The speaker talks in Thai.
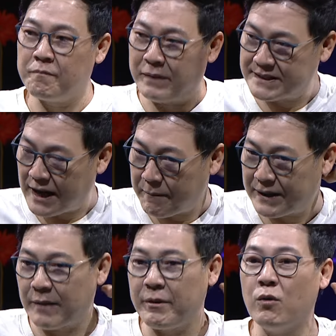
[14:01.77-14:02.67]
มันสามาร
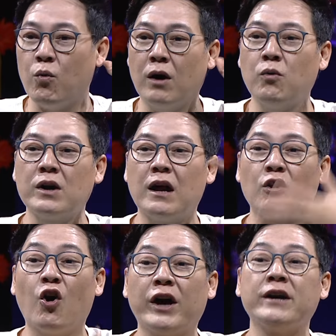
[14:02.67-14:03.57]
ถทำให้หัวคุณ
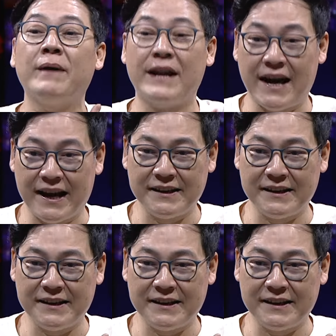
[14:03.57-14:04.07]
ลอยขึ้นมาได้